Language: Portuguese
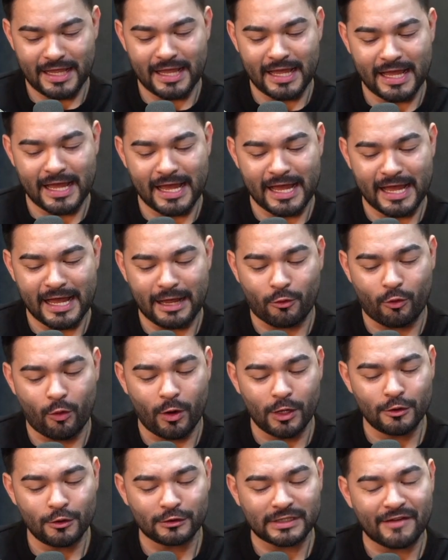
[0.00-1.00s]
é,
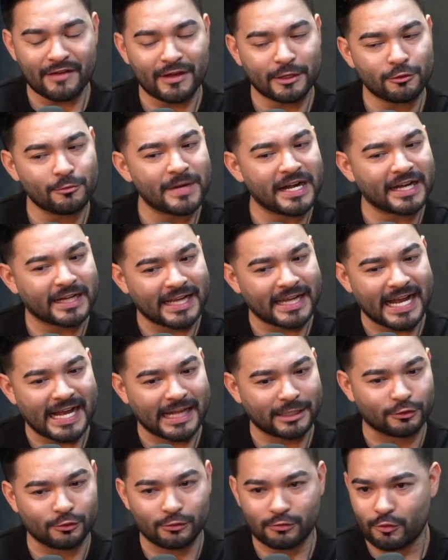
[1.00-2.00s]
quando eu tava no
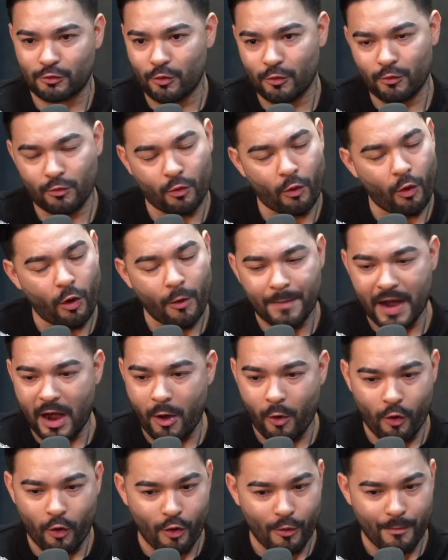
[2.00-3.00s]
mercado com
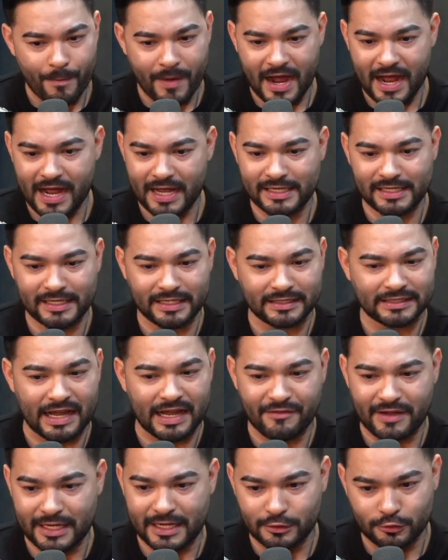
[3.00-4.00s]
oba-oba e
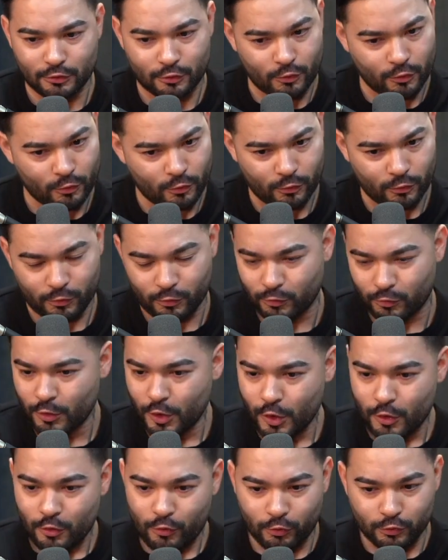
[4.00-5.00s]
tava indo com,
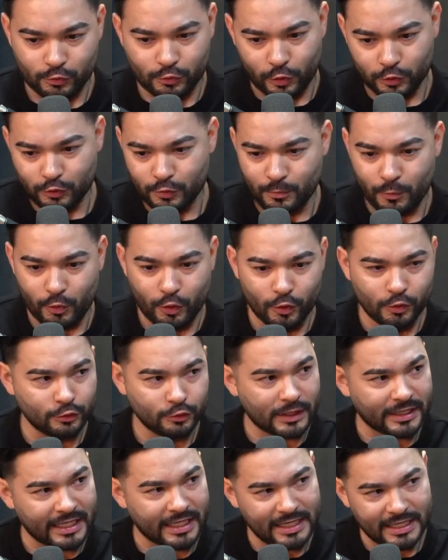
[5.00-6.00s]
com todo mundo,
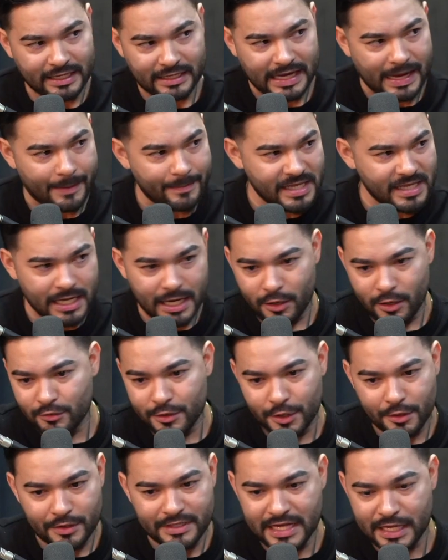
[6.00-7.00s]
aquele caminhão
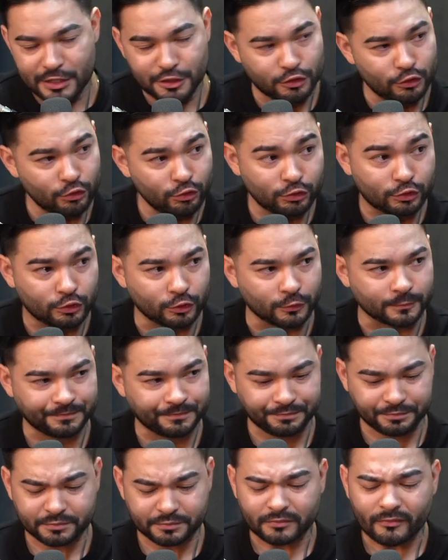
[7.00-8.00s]
e eu ia junto,
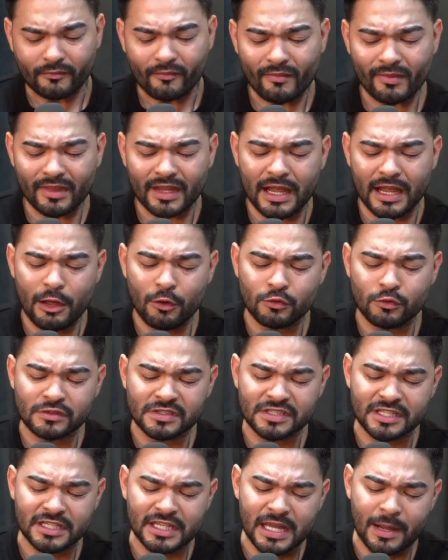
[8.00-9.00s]
eu
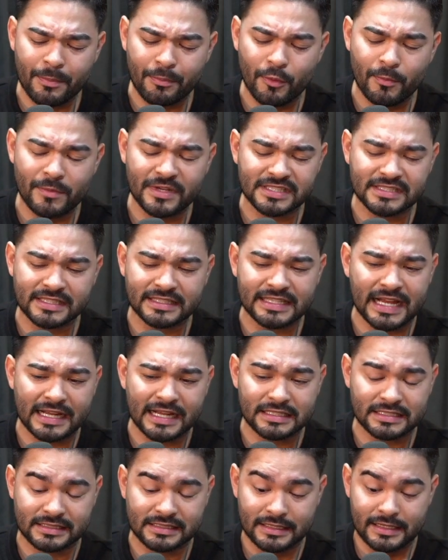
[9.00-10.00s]
conseguia
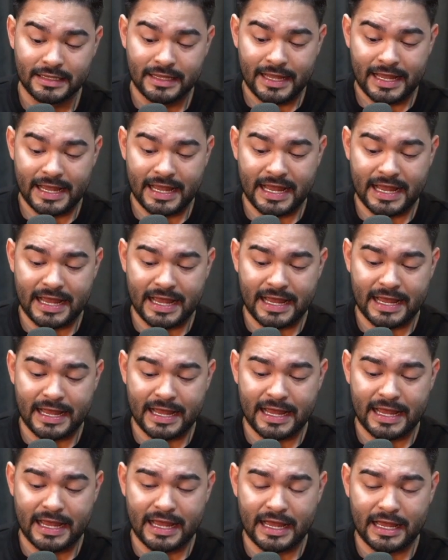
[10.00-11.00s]
publicidades
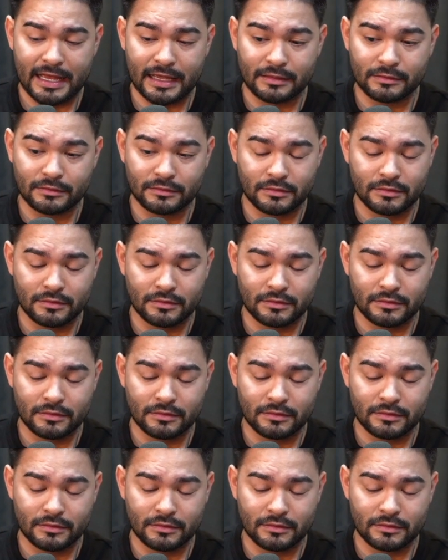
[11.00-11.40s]
é,